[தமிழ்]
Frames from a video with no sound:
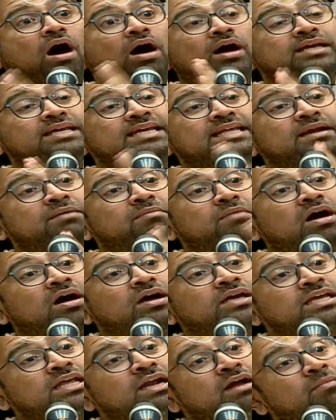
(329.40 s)
ஆயிரம்
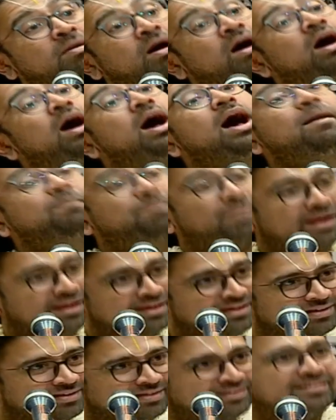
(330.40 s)
ஆயிரமா பல
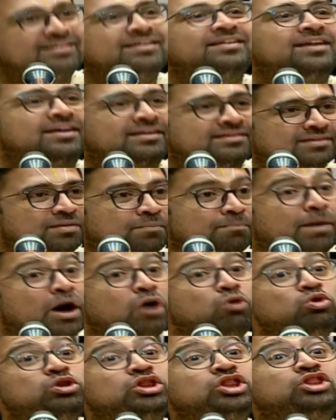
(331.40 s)
இருக்குன்னு அர்த்தம்
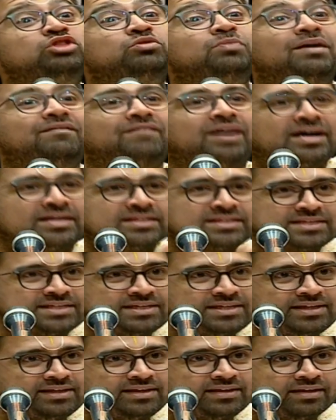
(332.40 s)

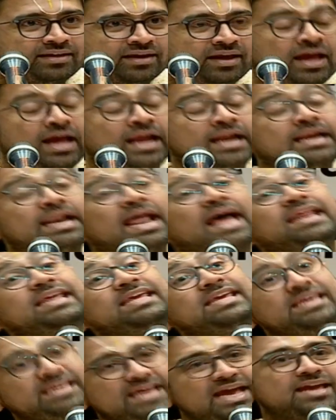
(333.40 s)
பகுத்துவவாச்சி
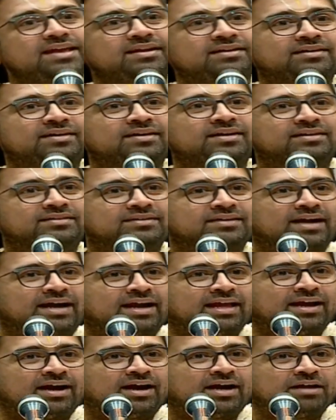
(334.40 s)
நிறைய இருக்குங்கிறதுக்கு
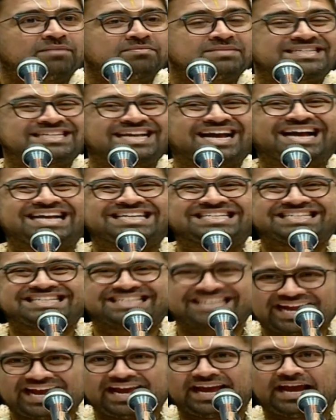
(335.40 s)
அடையாளம்
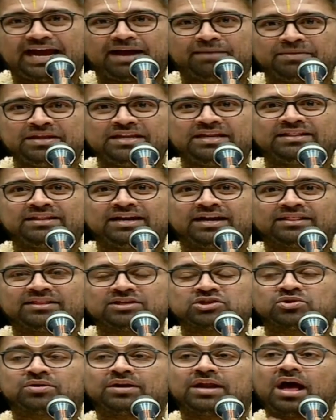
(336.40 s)
சஹஸ்ர அப்படின்னு இந்த
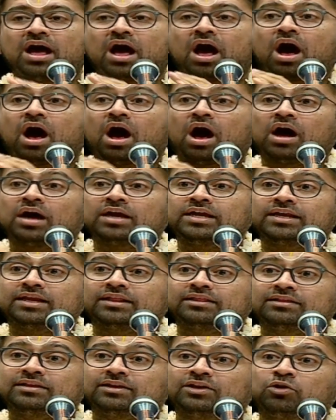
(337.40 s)
இடத்துல சொன்னா
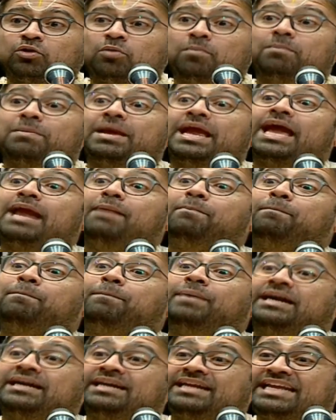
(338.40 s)
ஆயிரத்துக்கும்
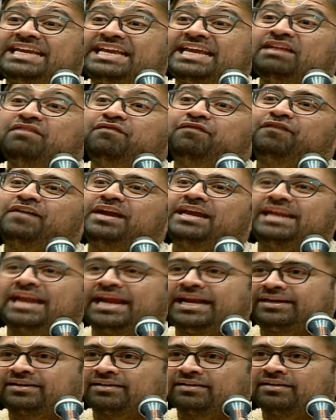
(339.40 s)
மேற்பட்டு
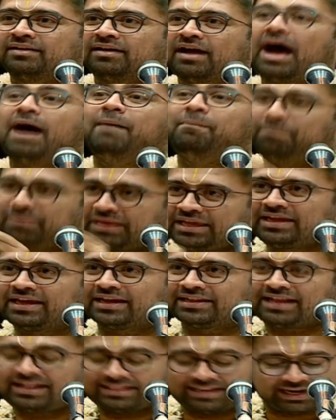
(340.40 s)
இன்ஃபைனைட்
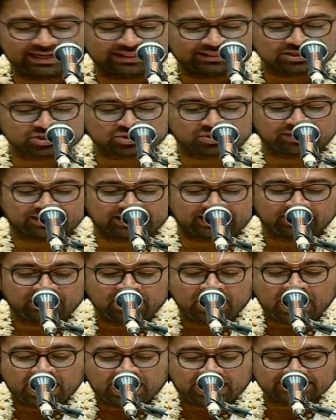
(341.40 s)
அப்படிங்கிறத அந்த இடத்துல சொல்றார்
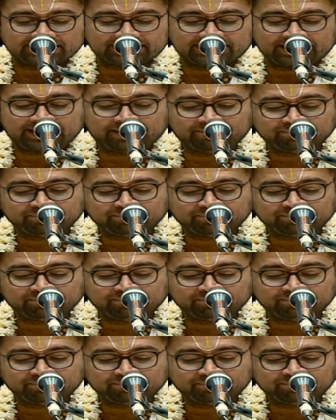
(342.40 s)
அத